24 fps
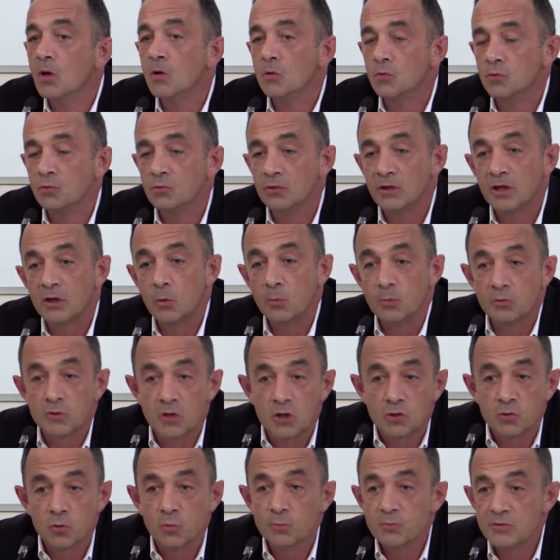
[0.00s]
une
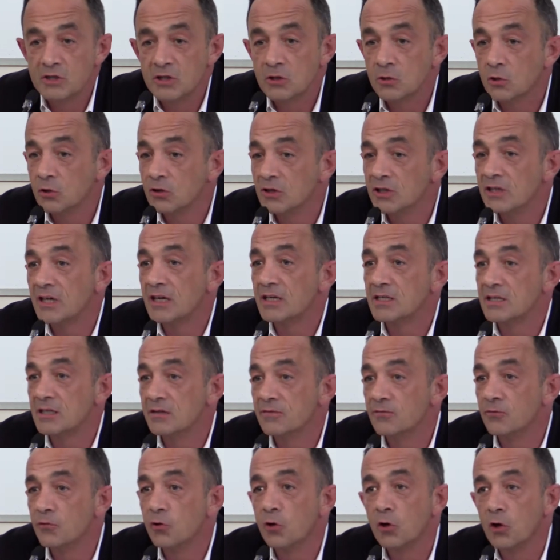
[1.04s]
décompensation psychotique assez
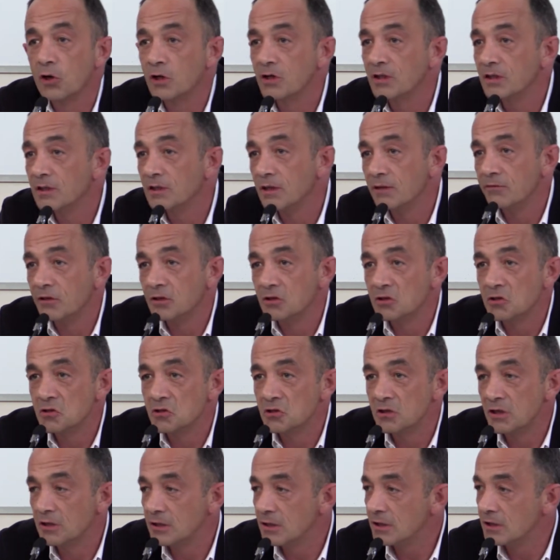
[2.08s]
floride, avec des
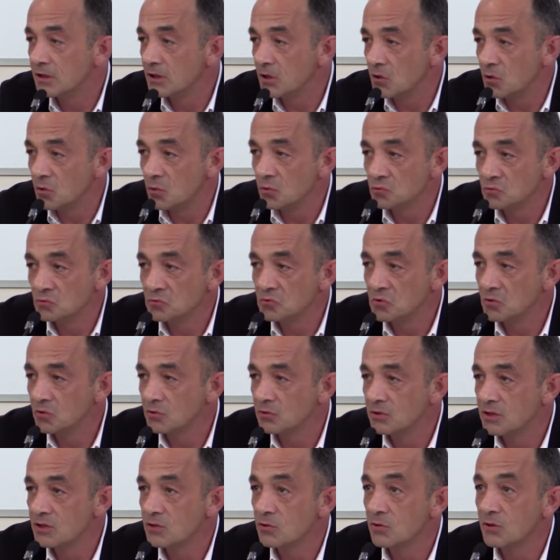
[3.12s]
idées délirantes, une
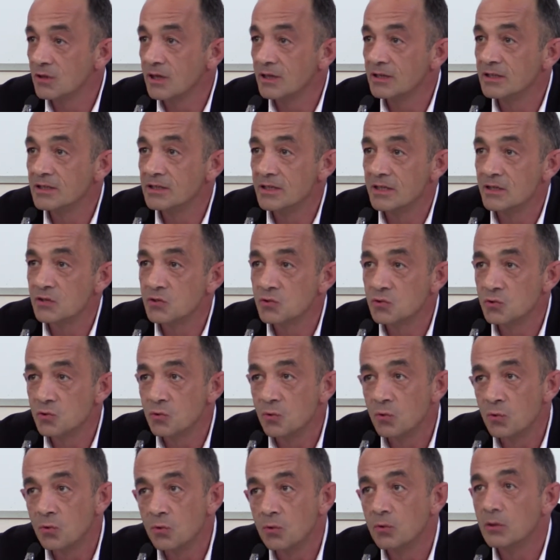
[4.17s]
grande
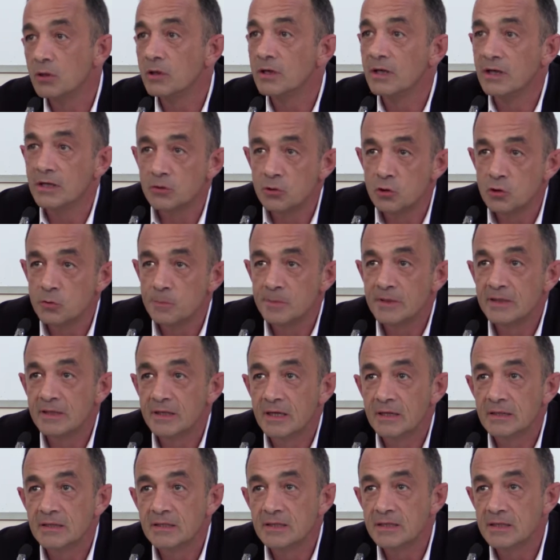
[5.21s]
désorganisation, est
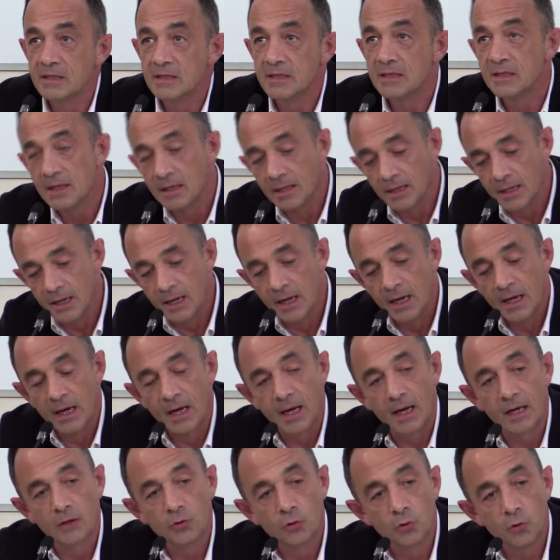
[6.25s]
hospitalisée
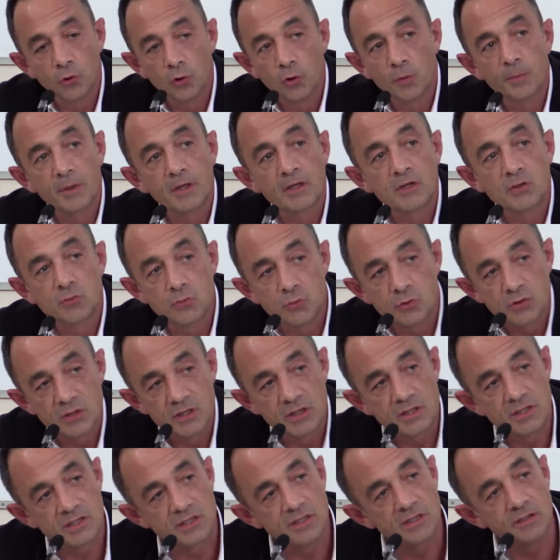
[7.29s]
à deux reprises
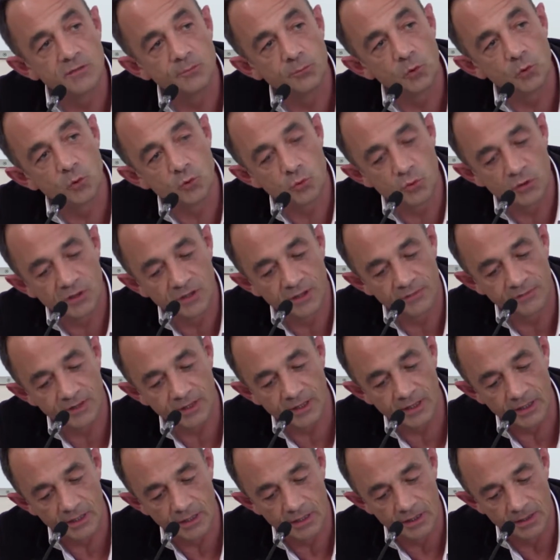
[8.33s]
successives, puis ensuite
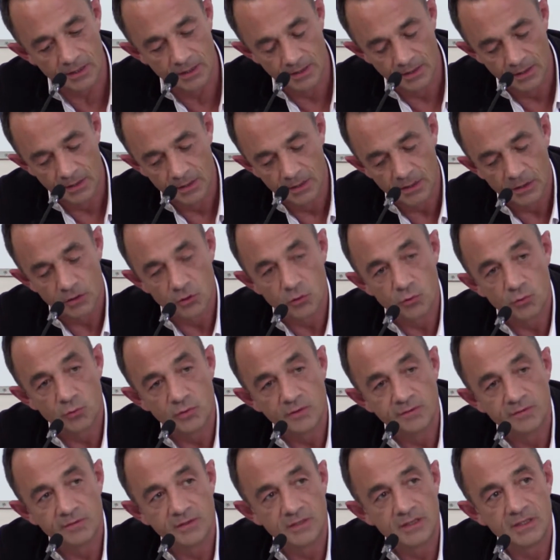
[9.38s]
avec un,
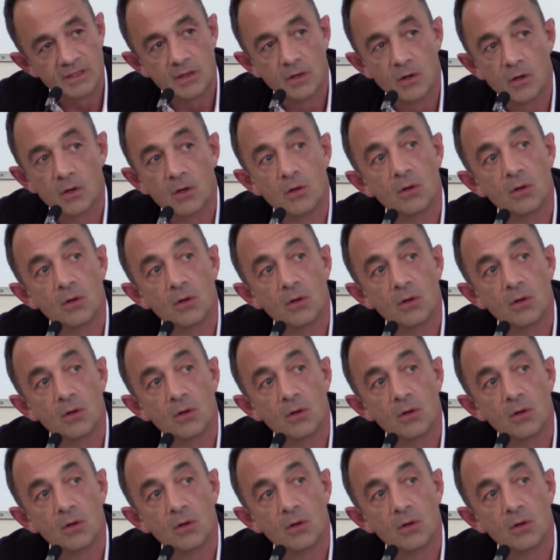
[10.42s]
suivi euh,